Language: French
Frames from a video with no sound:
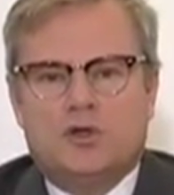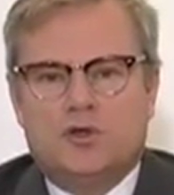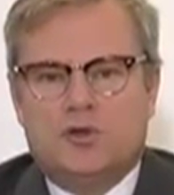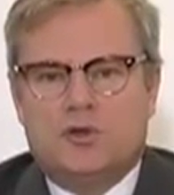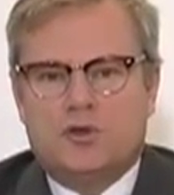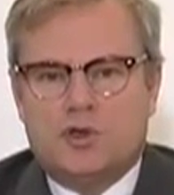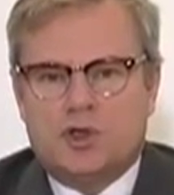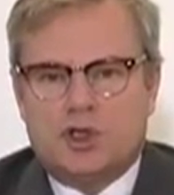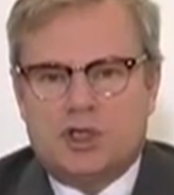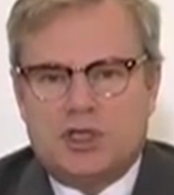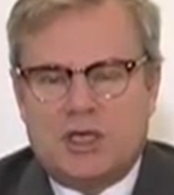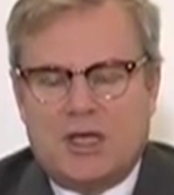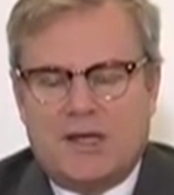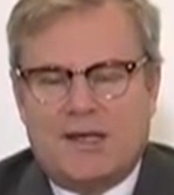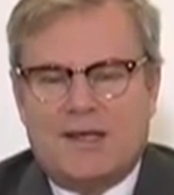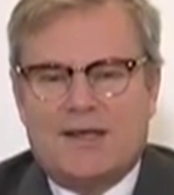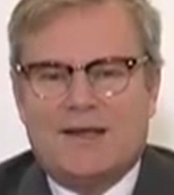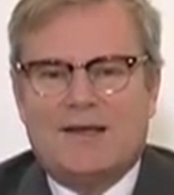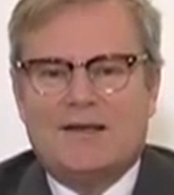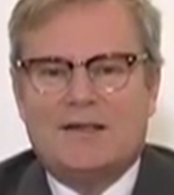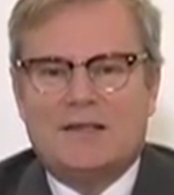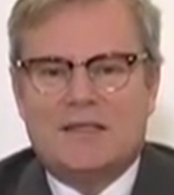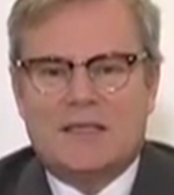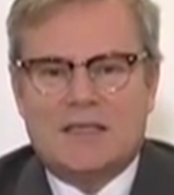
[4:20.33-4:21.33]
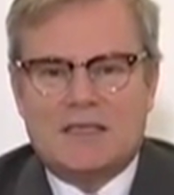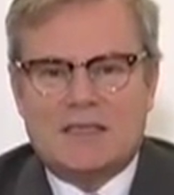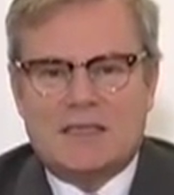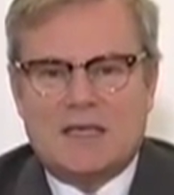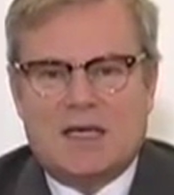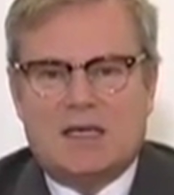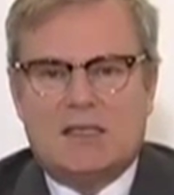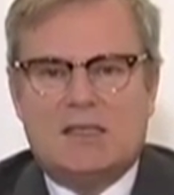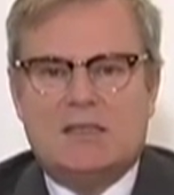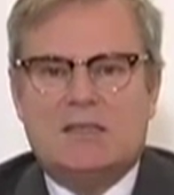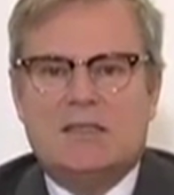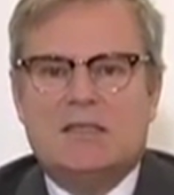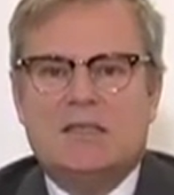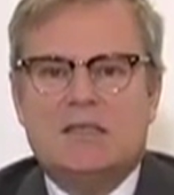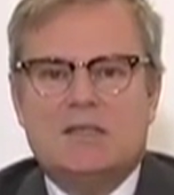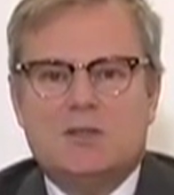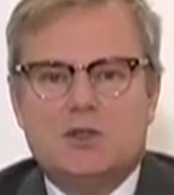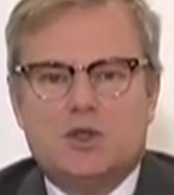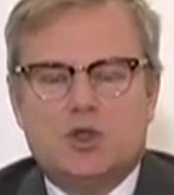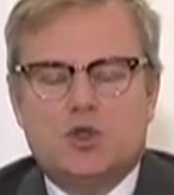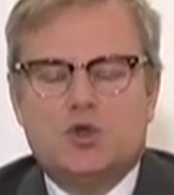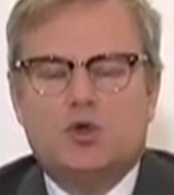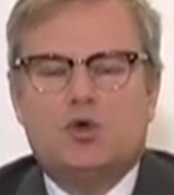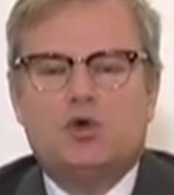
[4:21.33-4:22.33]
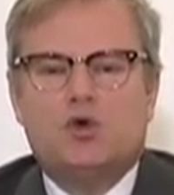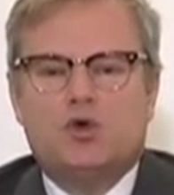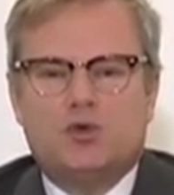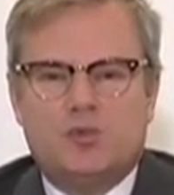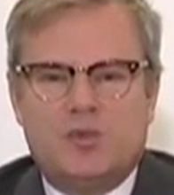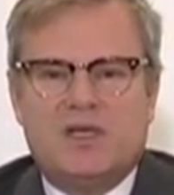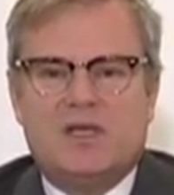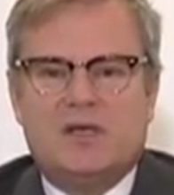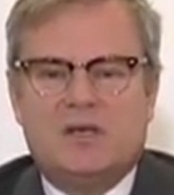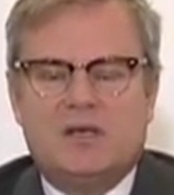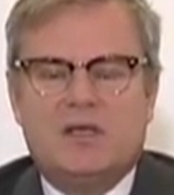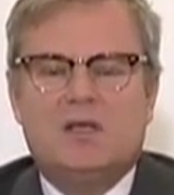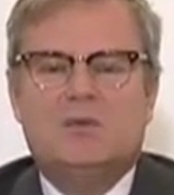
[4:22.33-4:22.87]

de chacun des héritiers sur le bien